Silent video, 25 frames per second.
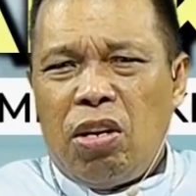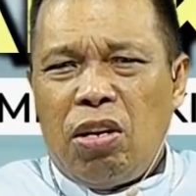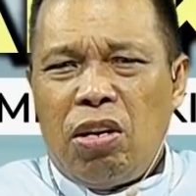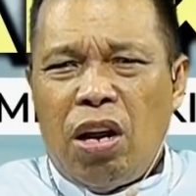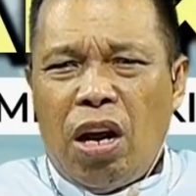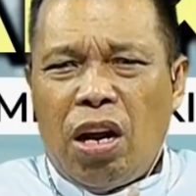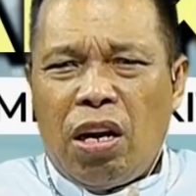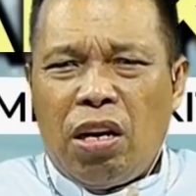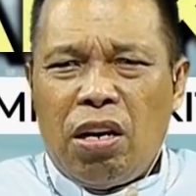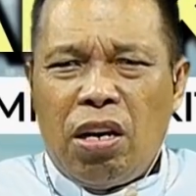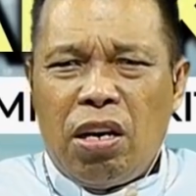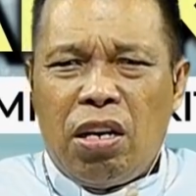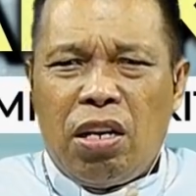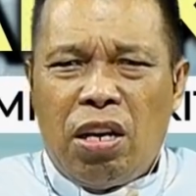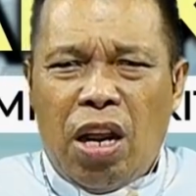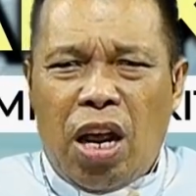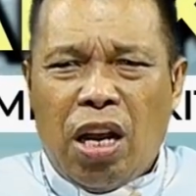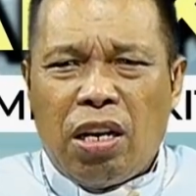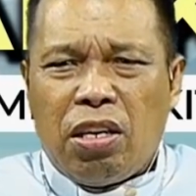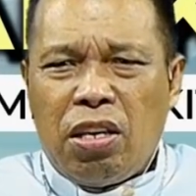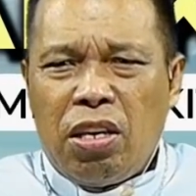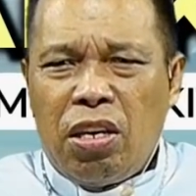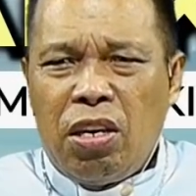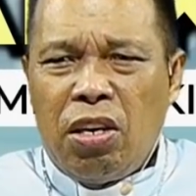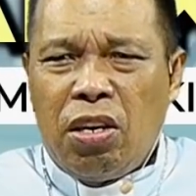tidak
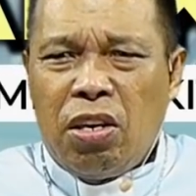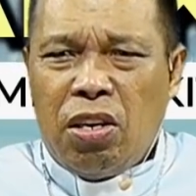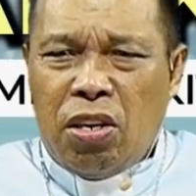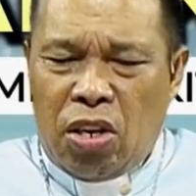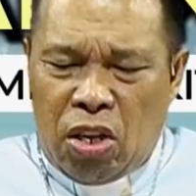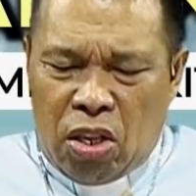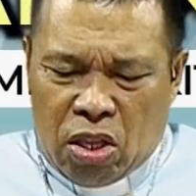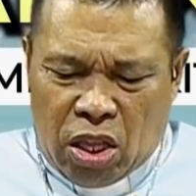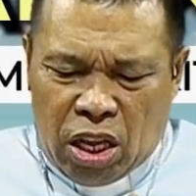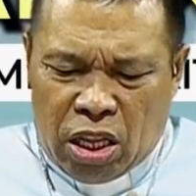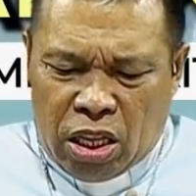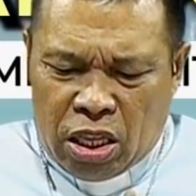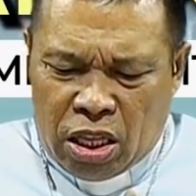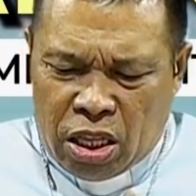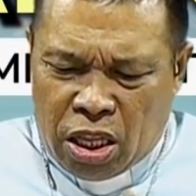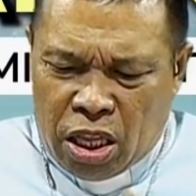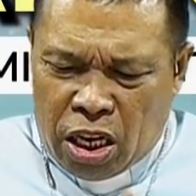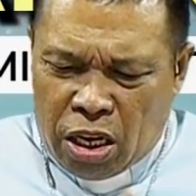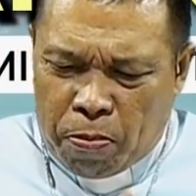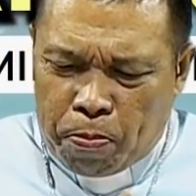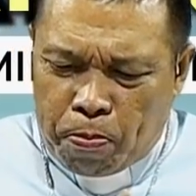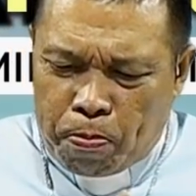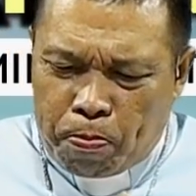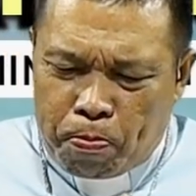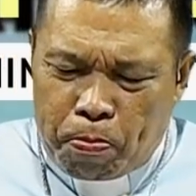kehendaki kita
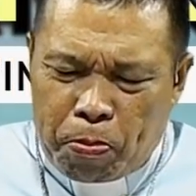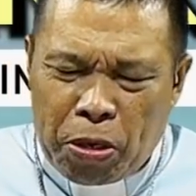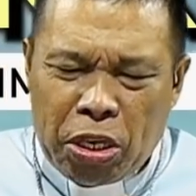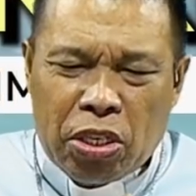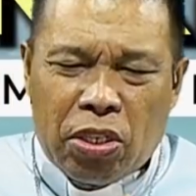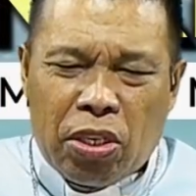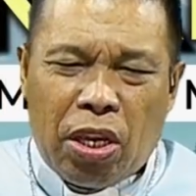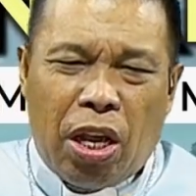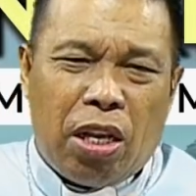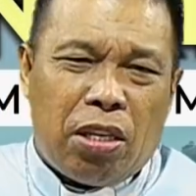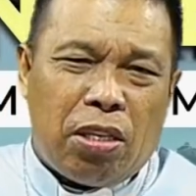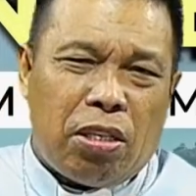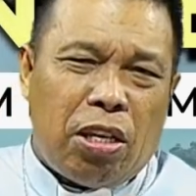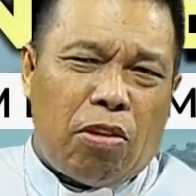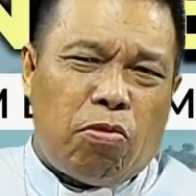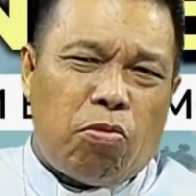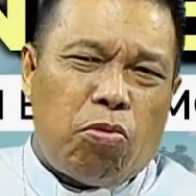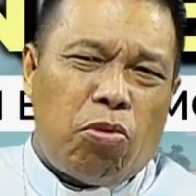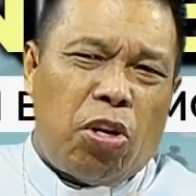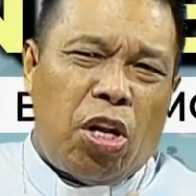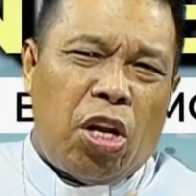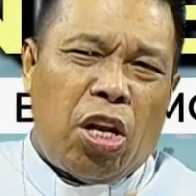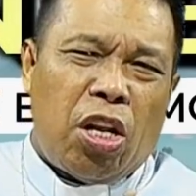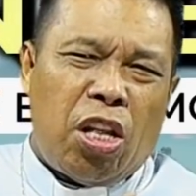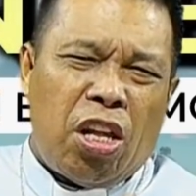terpisah pisah
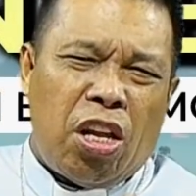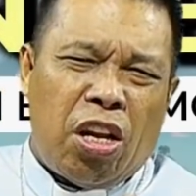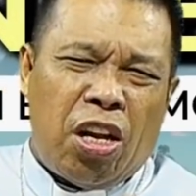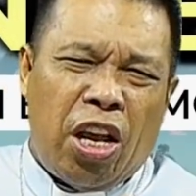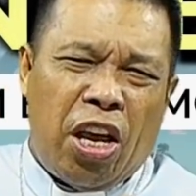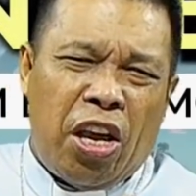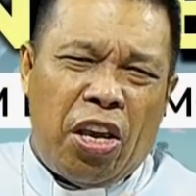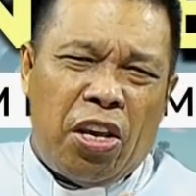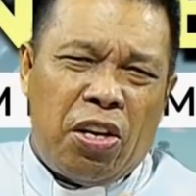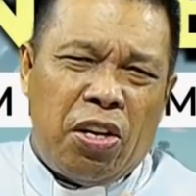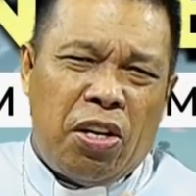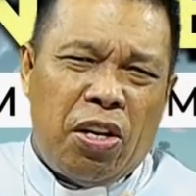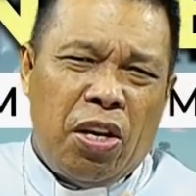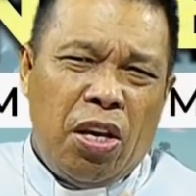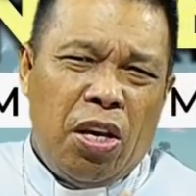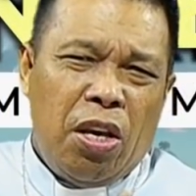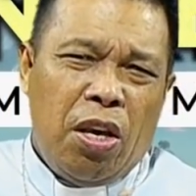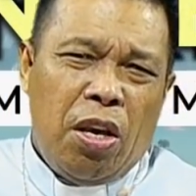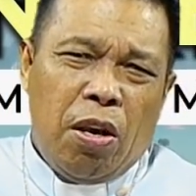satu dengan yang lain.